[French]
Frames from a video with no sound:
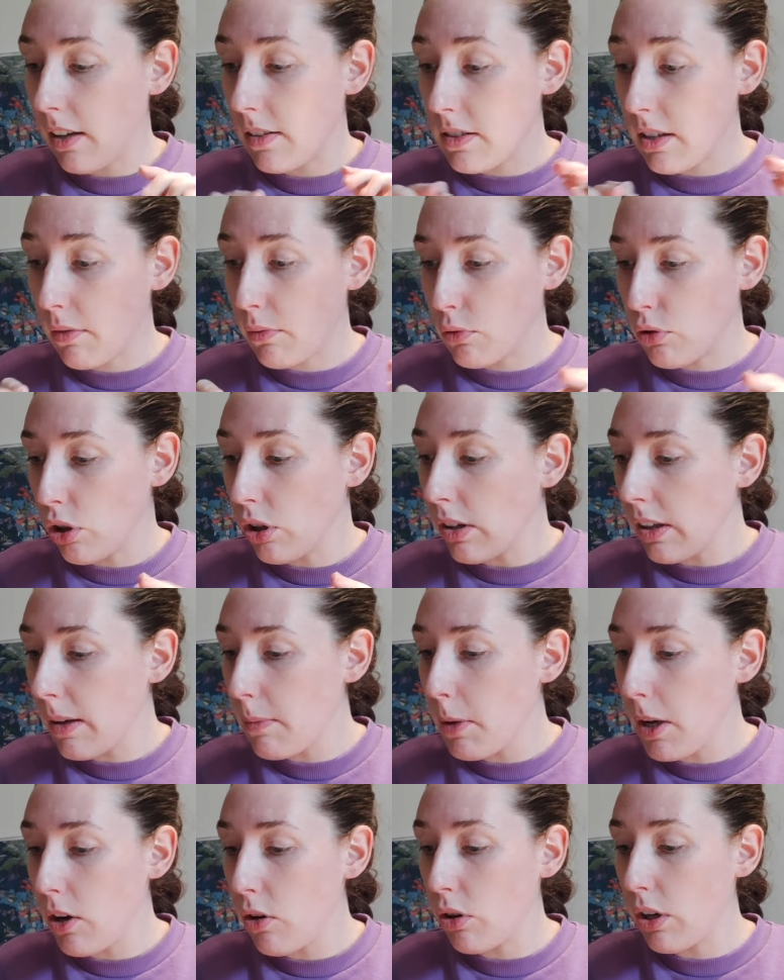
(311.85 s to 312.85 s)
Ça fonctionne très
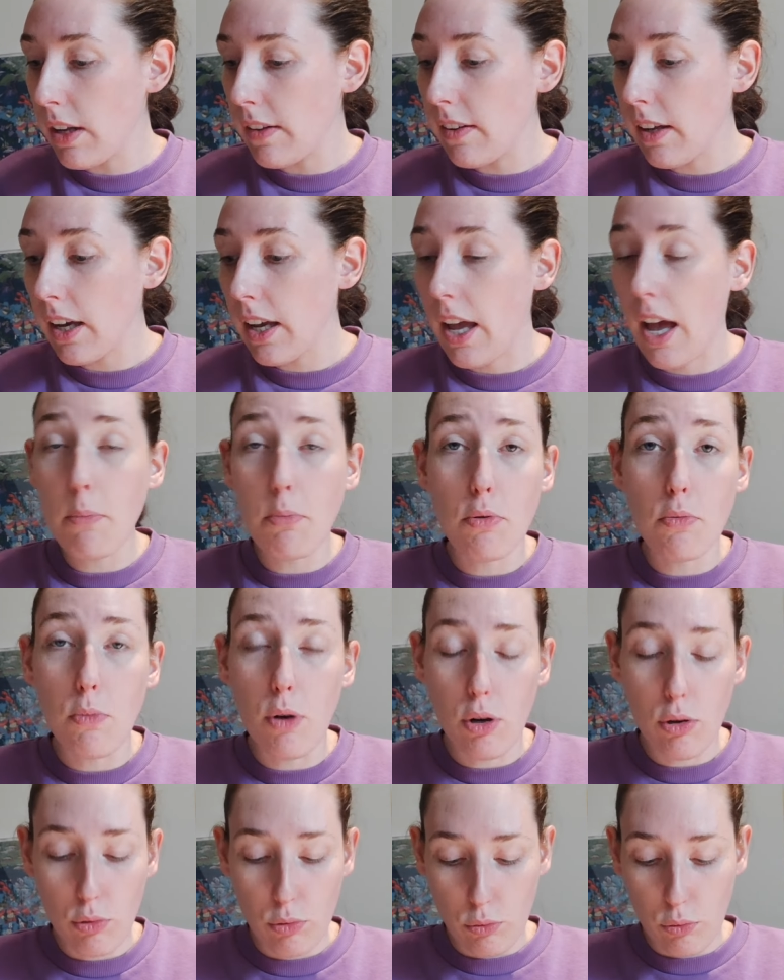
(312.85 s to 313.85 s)
bien quand la terre est un peu
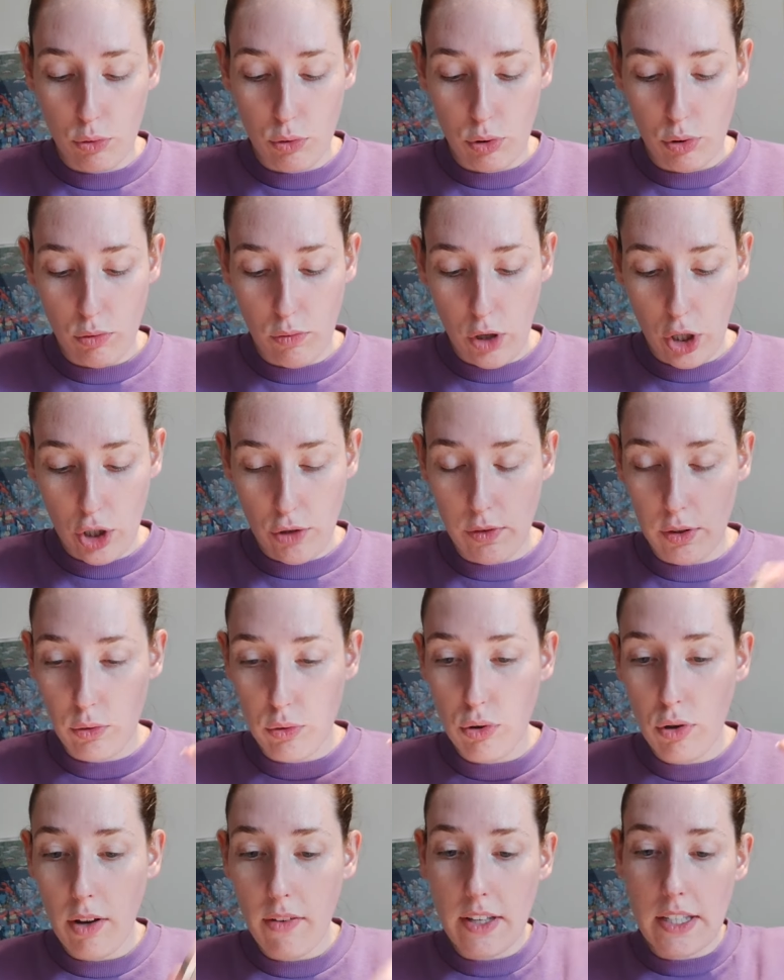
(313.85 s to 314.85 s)
molle. Donc voilà, je fais
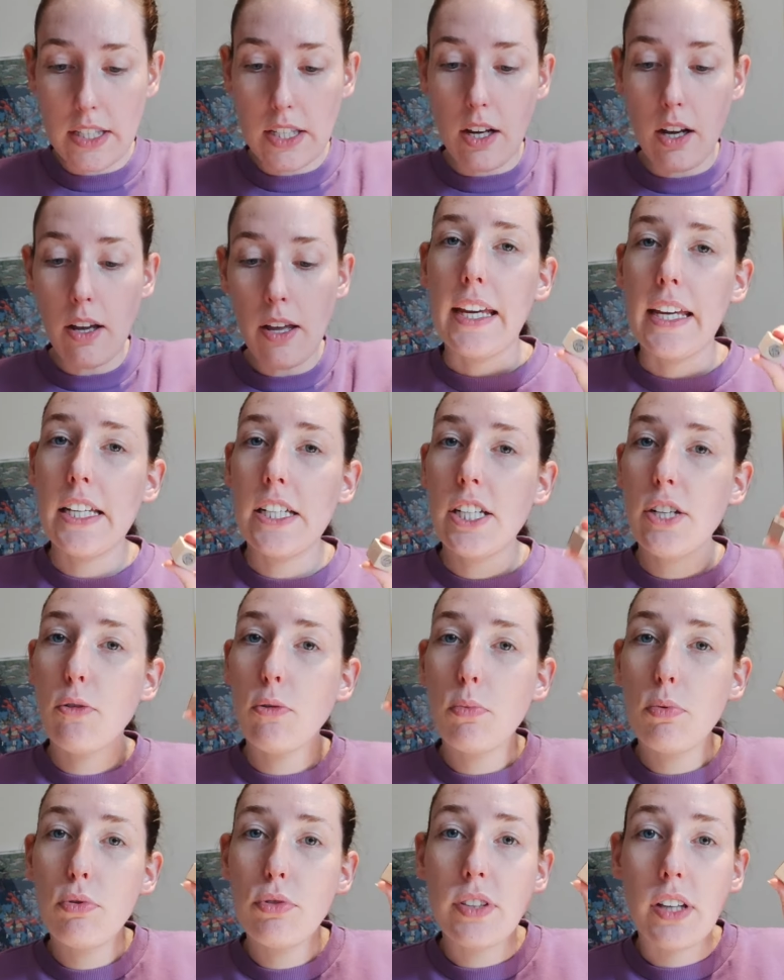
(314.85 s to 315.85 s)
toujours avec ça. Et j'ai en
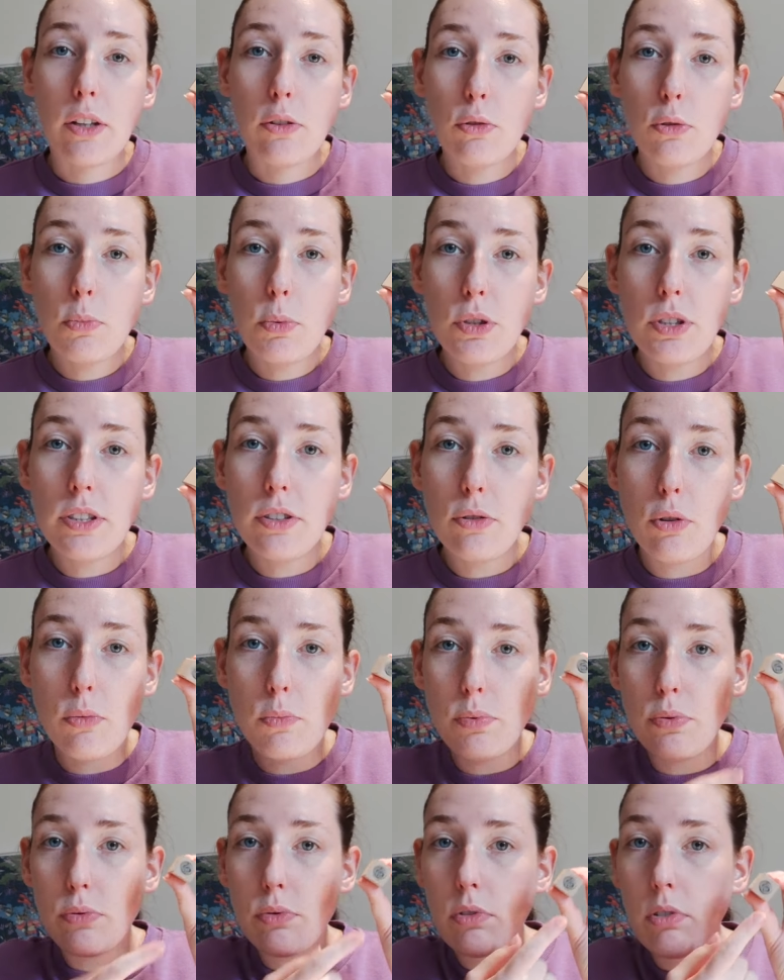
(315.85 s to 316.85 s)
plus un autre petit
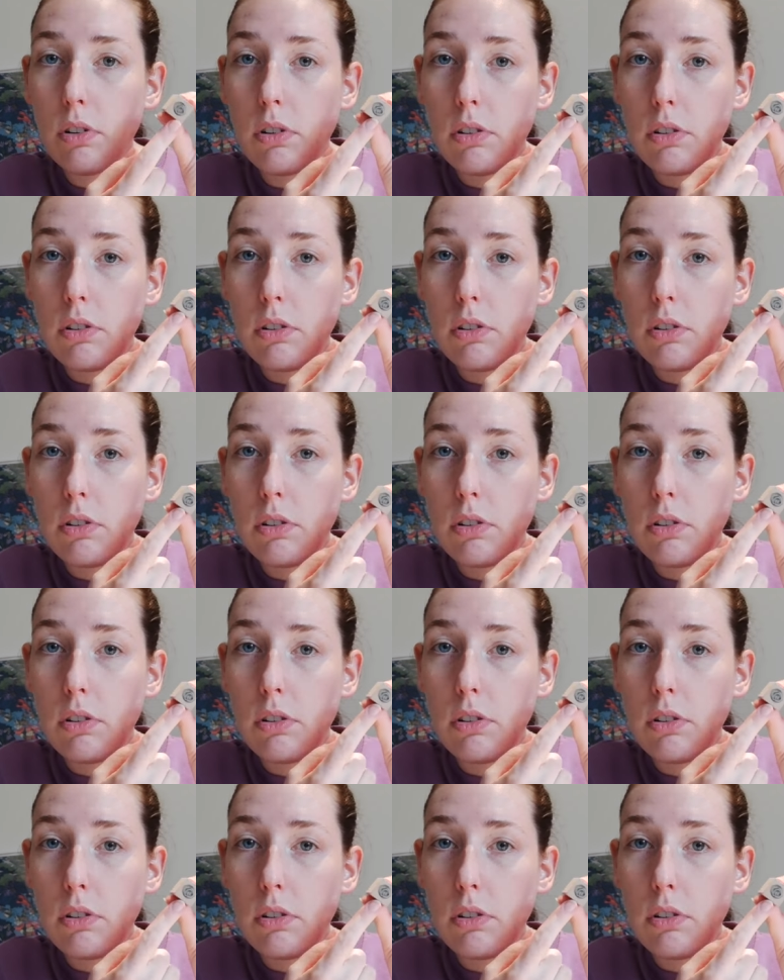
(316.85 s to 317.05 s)
tampon